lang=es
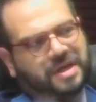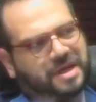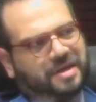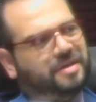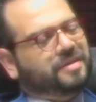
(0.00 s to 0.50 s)
lo
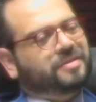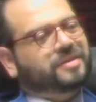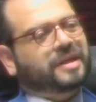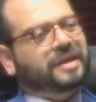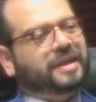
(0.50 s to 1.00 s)
tire,
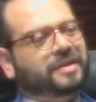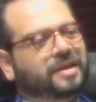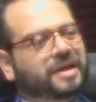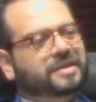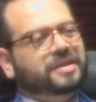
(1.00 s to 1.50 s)
no sea
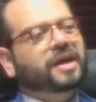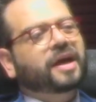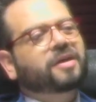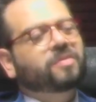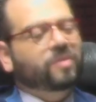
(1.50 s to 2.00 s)
tan
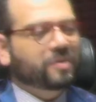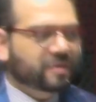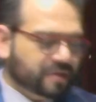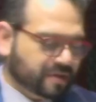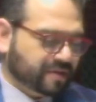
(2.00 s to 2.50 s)
drástica como
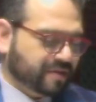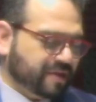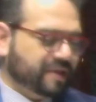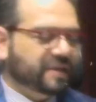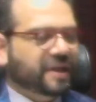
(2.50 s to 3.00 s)

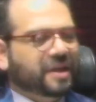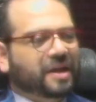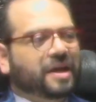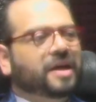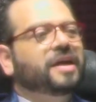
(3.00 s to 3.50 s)
dice
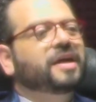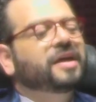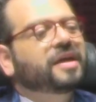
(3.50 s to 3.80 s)
Adela.